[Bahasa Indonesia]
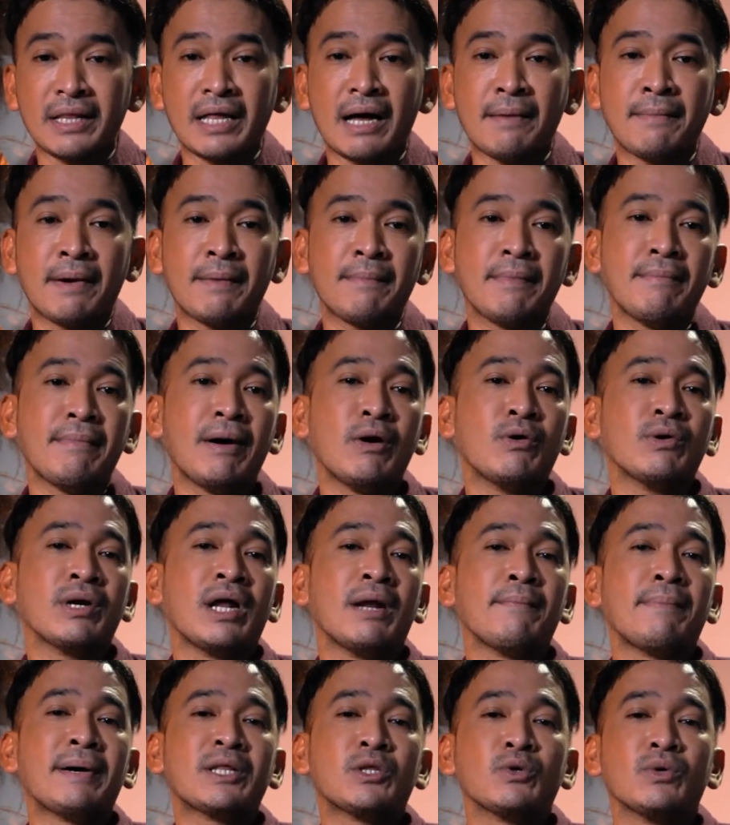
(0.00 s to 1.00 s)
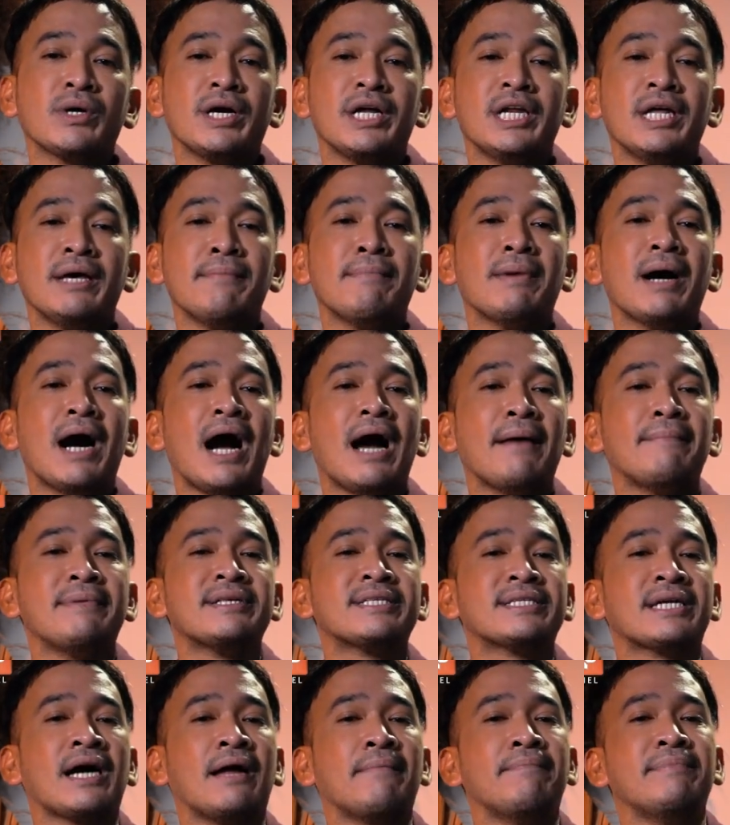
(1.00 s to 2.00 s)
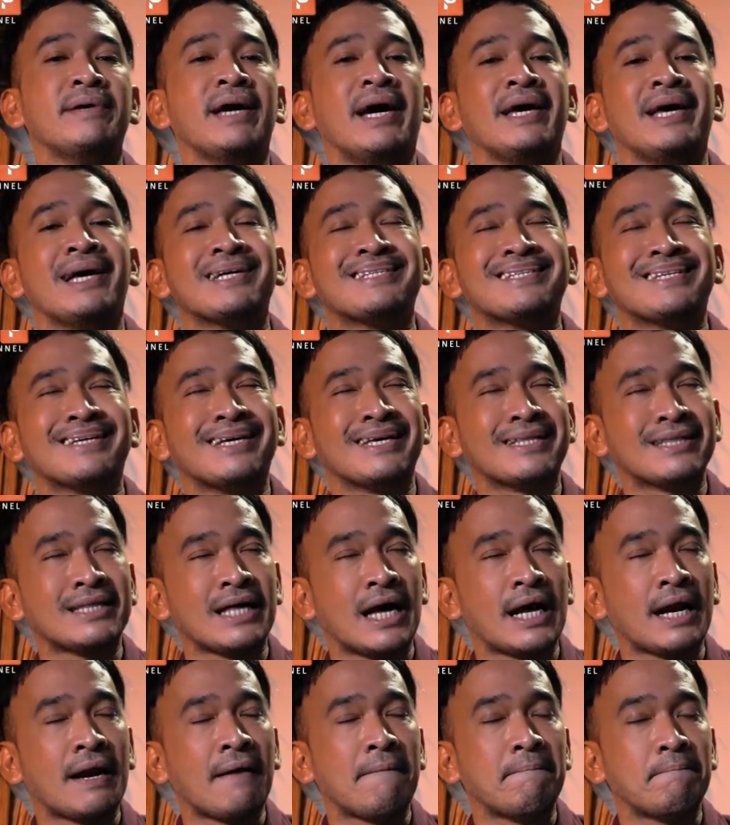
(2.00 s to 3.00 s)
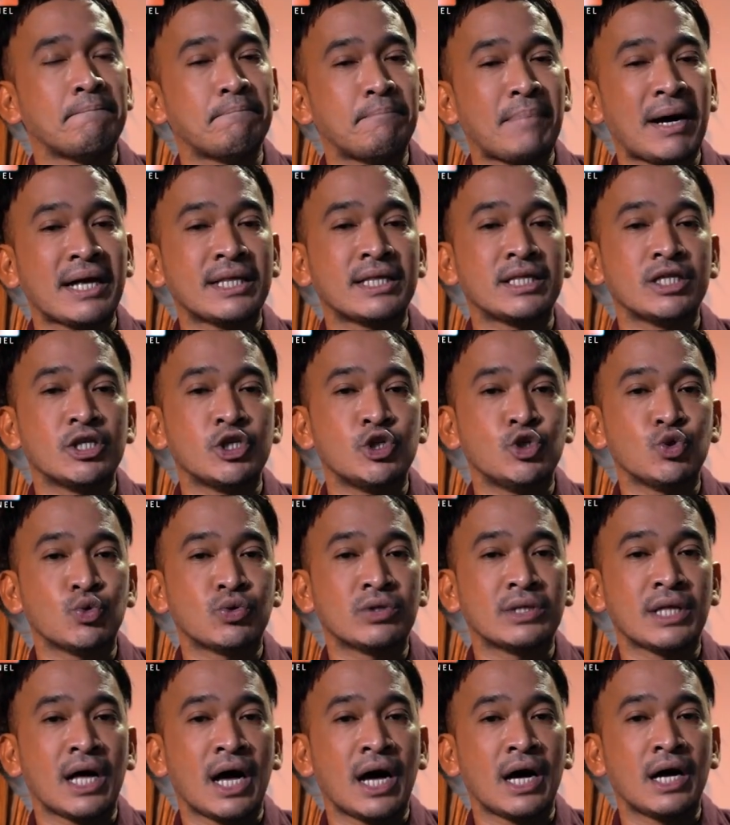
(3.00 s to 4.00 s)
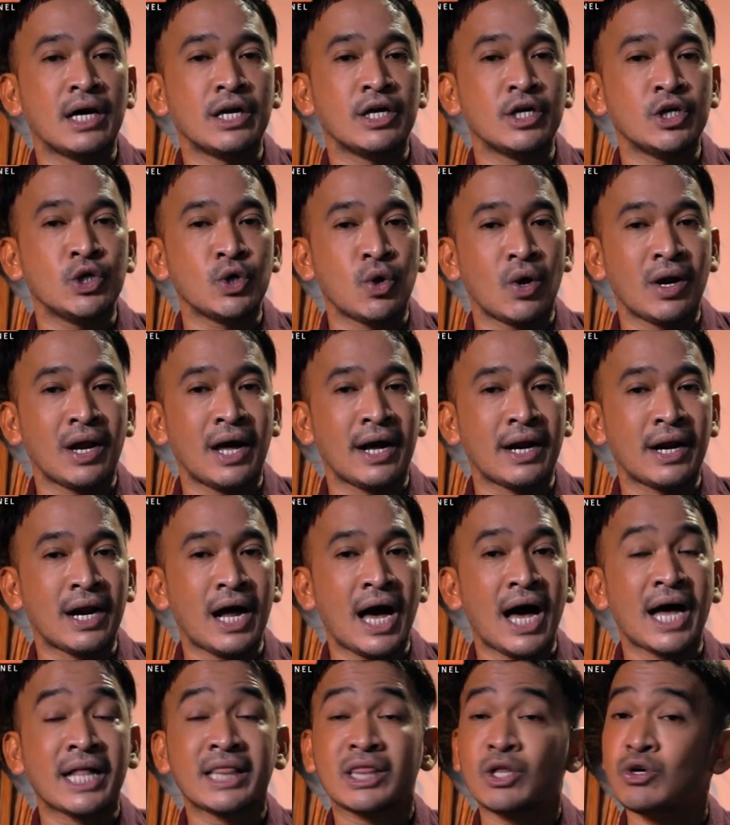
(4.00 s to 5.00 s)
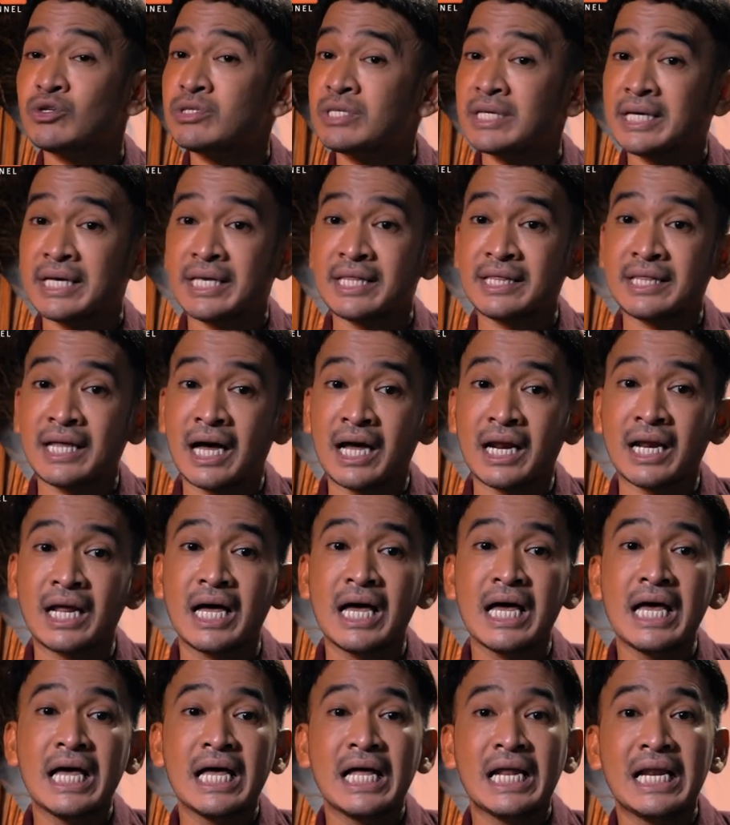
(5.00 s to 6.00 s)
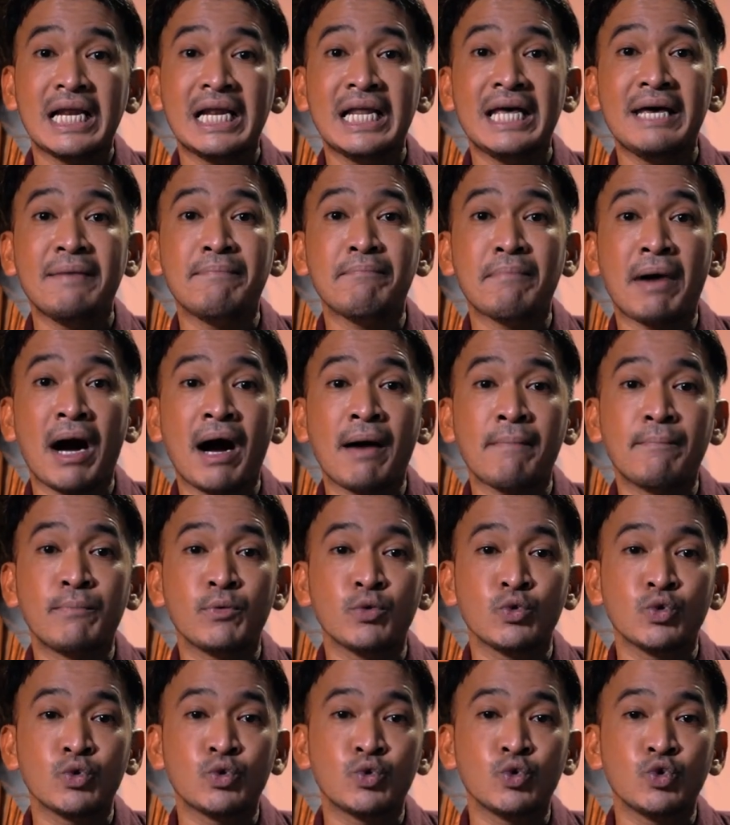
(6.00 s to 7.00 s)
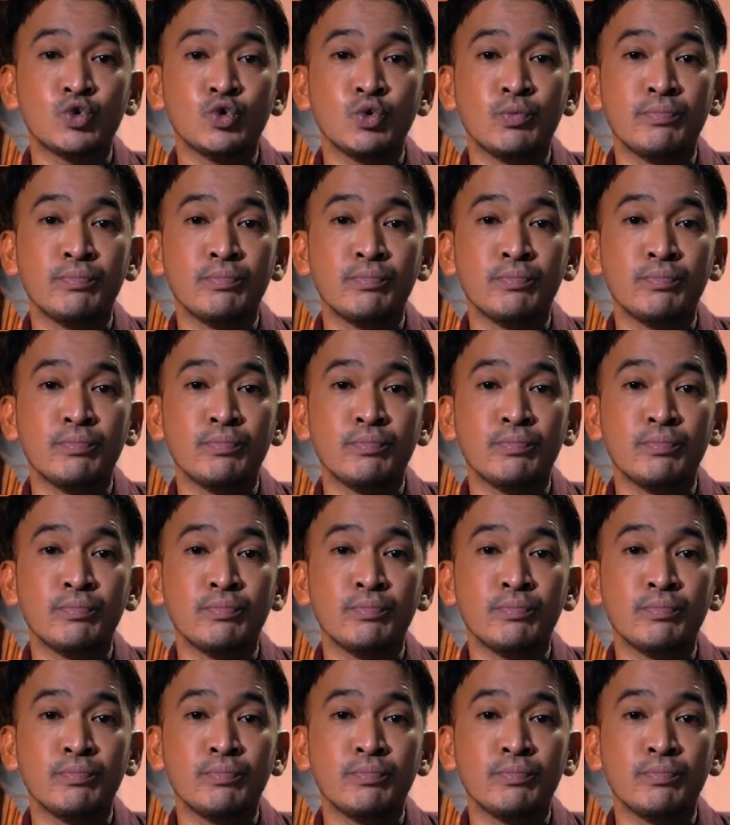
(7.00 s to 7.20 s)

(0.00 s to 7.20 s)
pertama pembangunan patung ini menghabiskan biaya sekitar 4 juta dolar atau sekitar 57